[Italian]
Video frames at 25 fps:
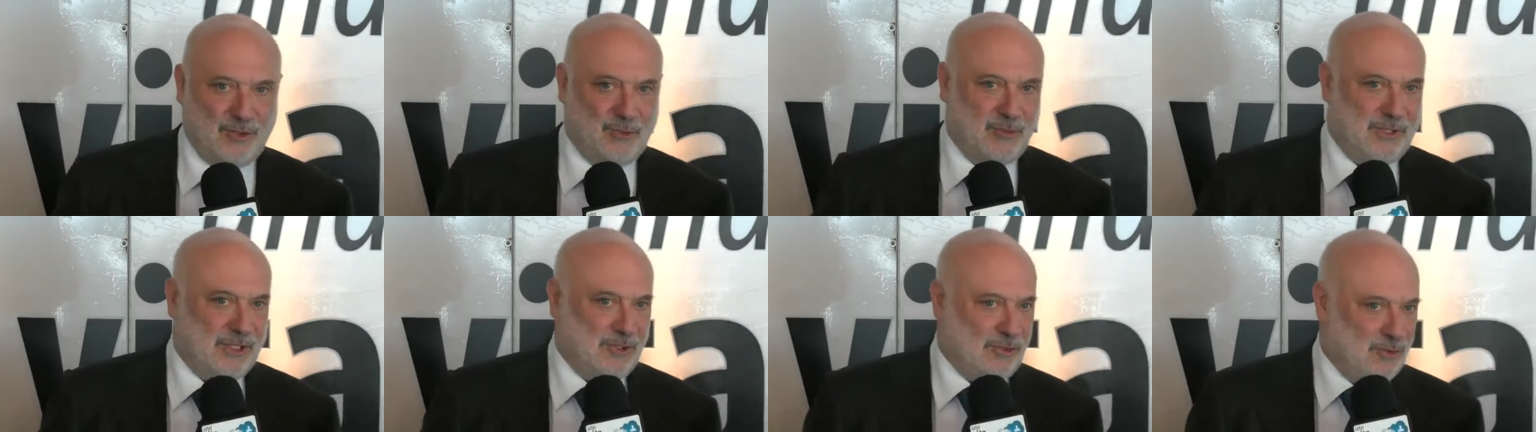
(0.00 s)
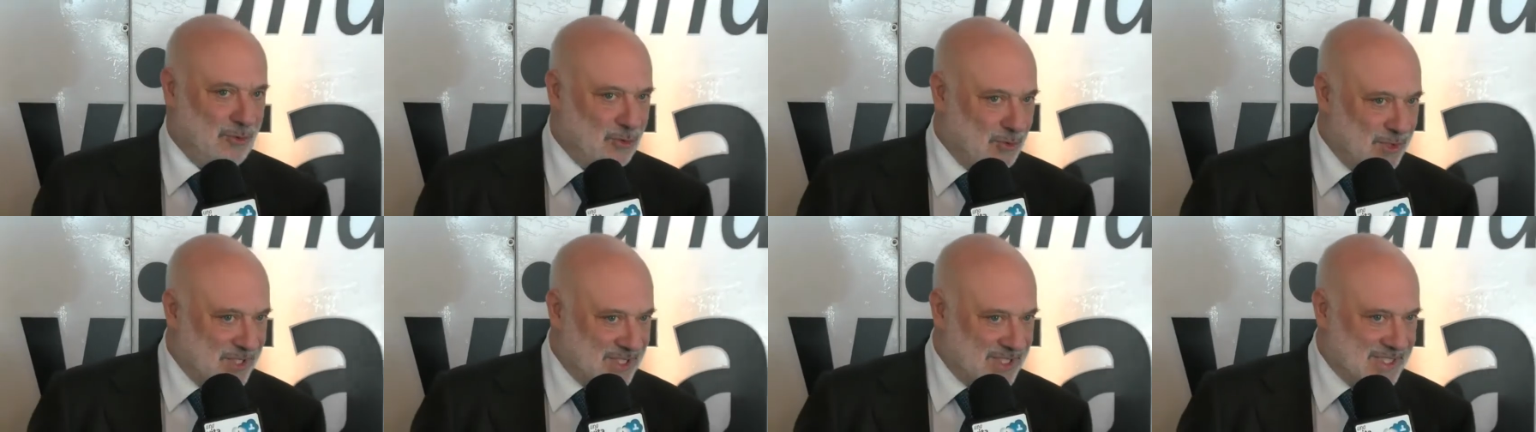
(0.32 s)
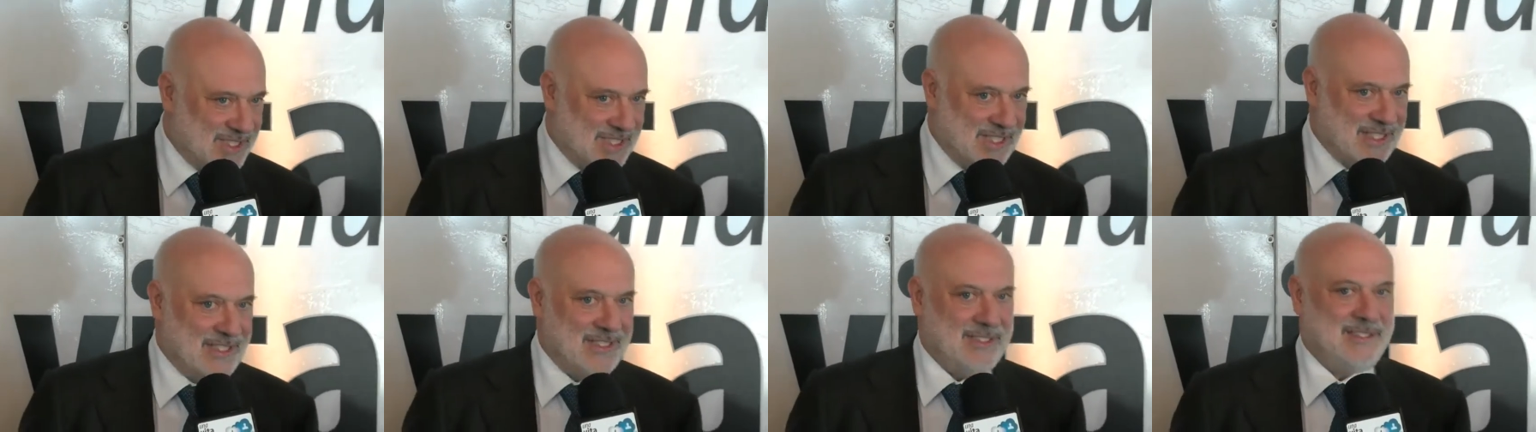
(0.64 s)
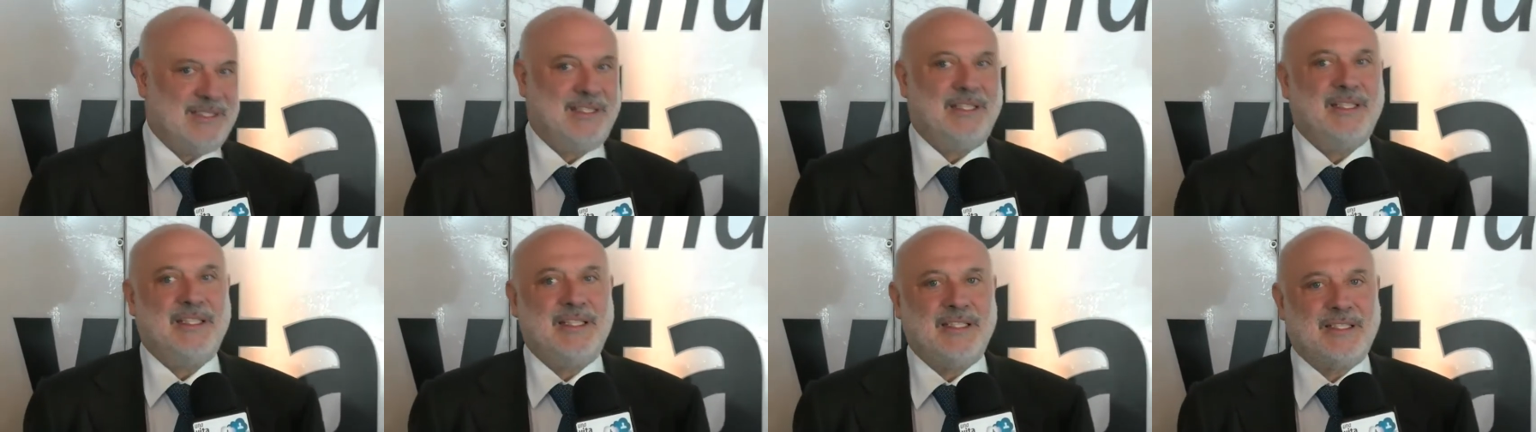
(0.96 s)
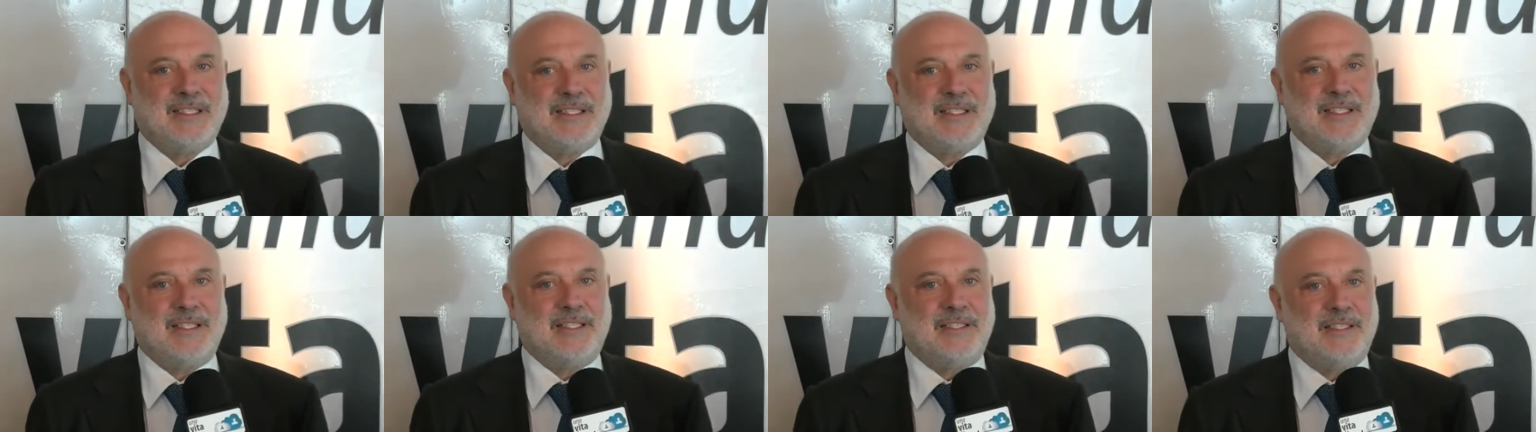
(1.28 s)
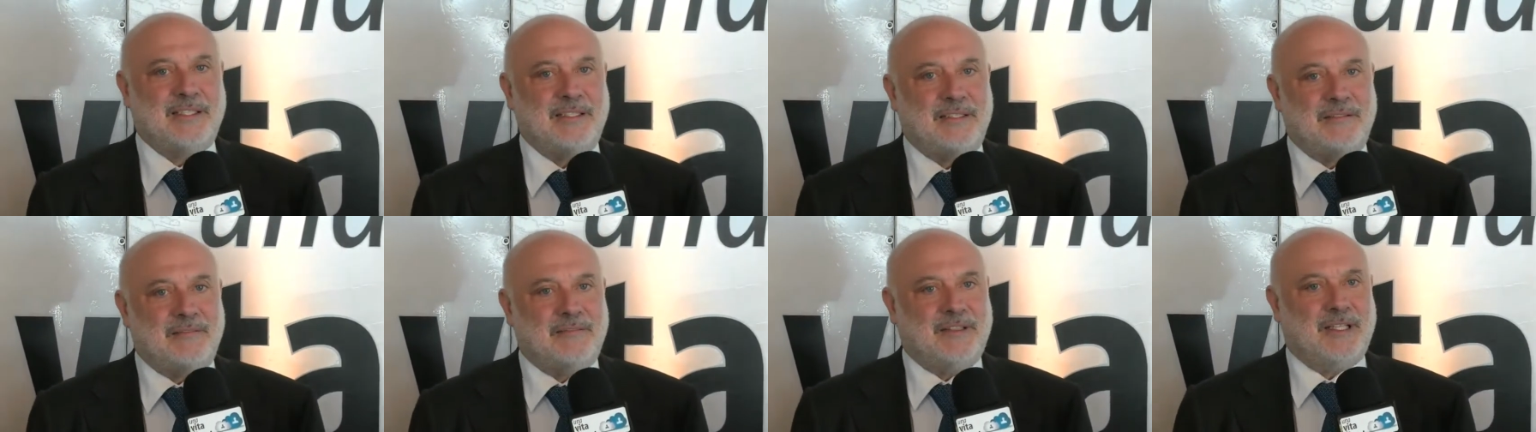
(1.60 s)
come con questa
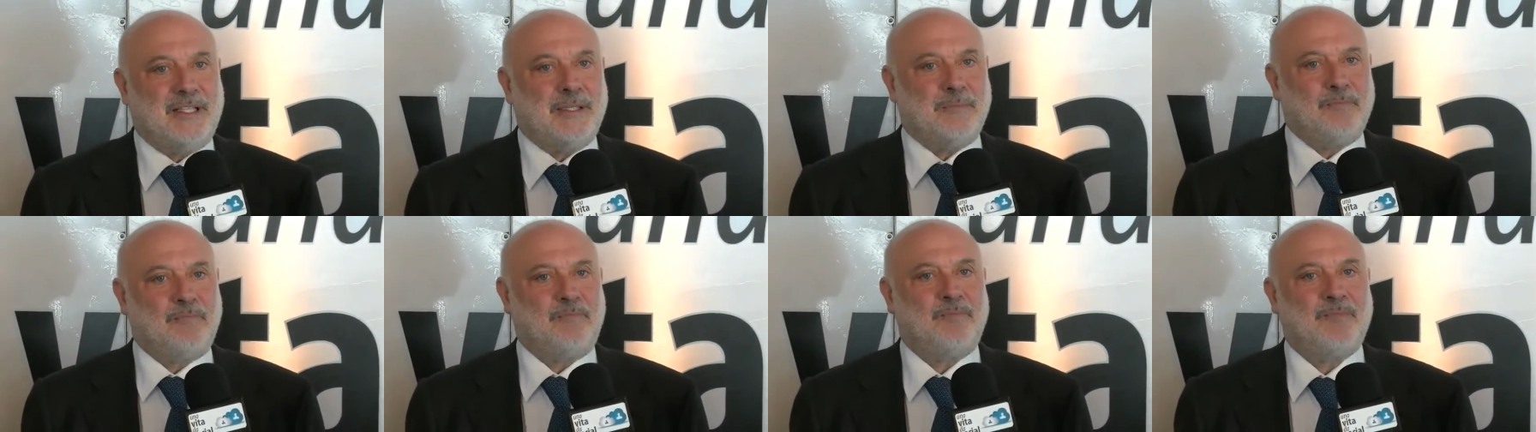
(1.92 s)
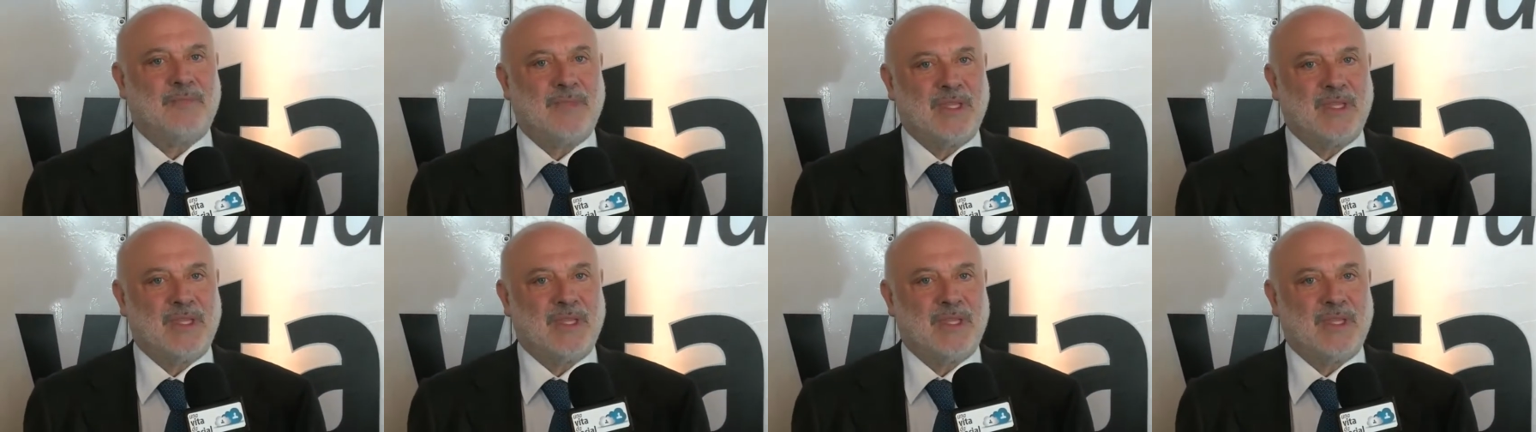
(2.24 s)
iniziativa